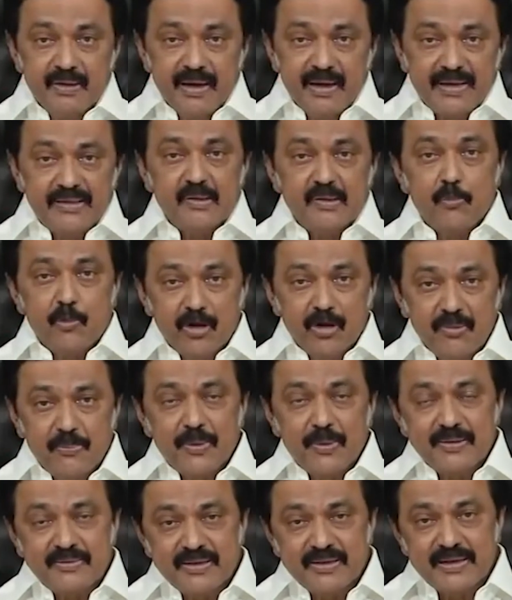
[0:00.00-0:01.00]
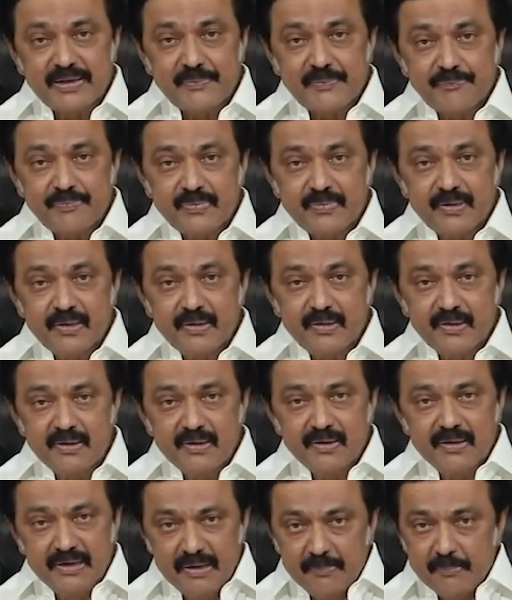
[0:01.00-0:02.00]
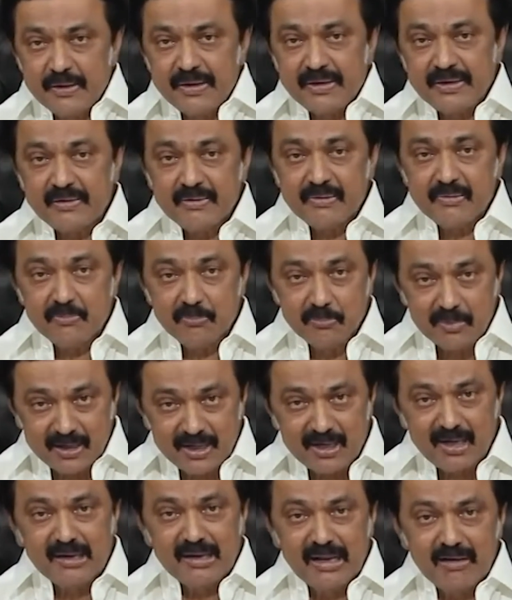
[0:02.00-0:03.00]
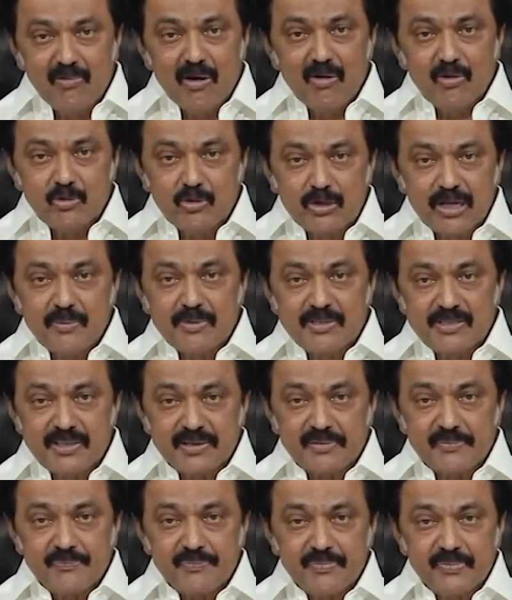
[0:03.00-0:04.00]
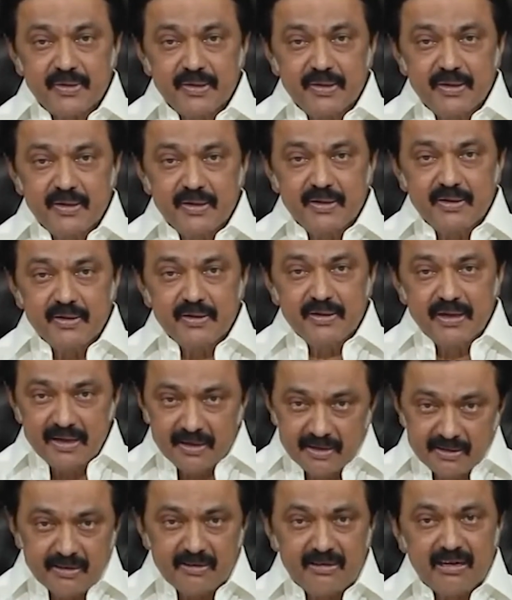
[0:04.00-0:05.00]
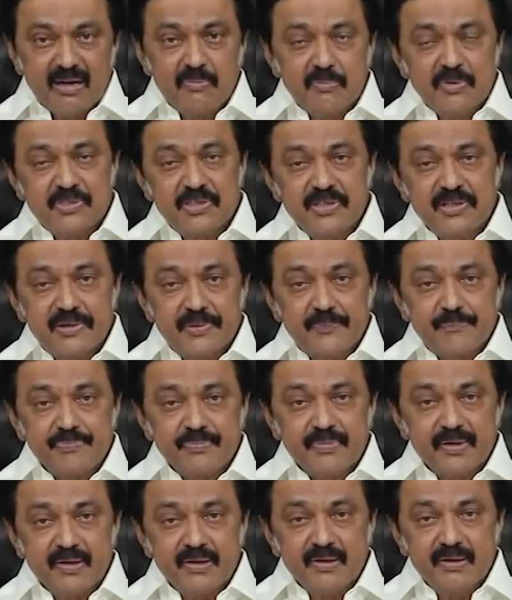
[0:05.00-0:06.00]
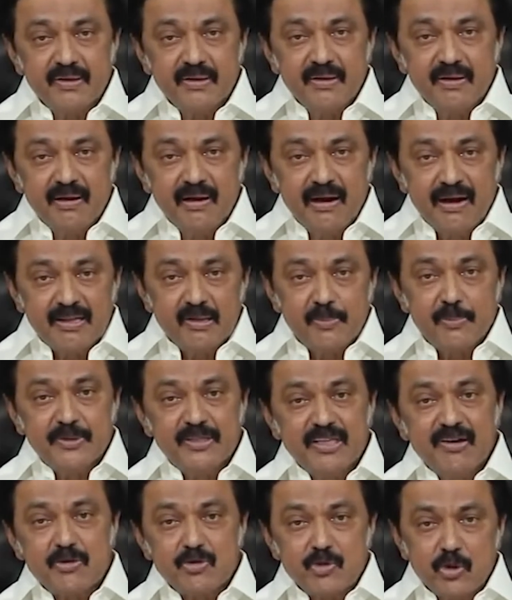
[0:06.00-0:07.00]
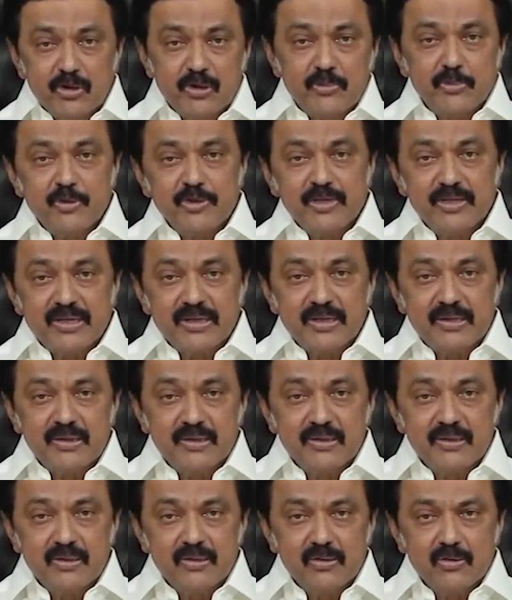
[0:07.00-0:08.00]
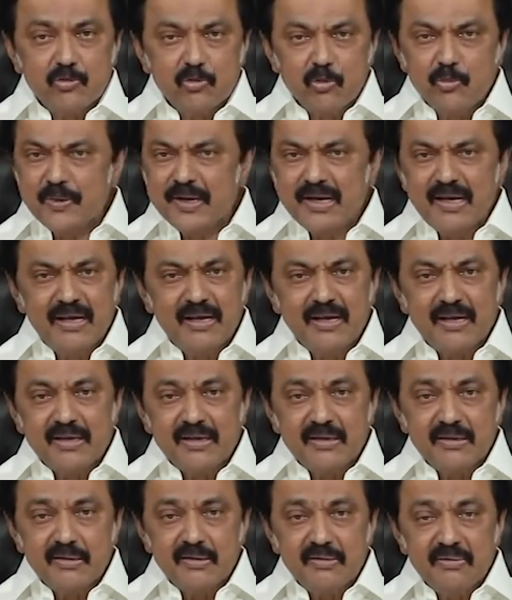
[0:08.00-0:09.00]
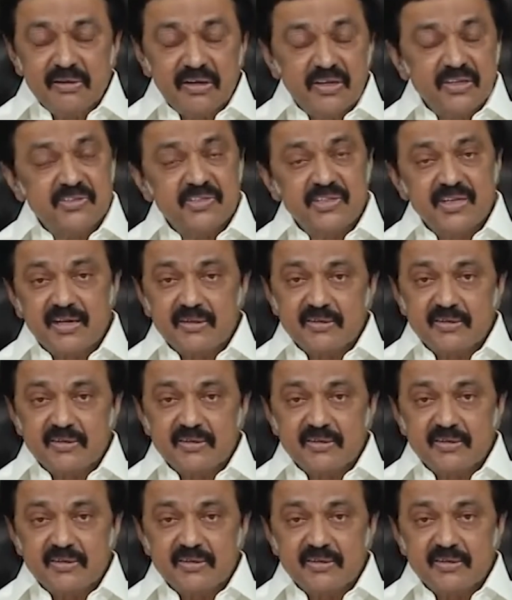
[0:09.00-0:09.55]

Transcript: அந்த புகைப்படத்தை நம்ம மக்கள் நல்வாழ்வுத்துறை அமைச்சர் என்கிட்ட காண்பிச்சு அதை பற்றி அவர் சொன்னபோது உண்மையிலே நிகழ்ச்சியாக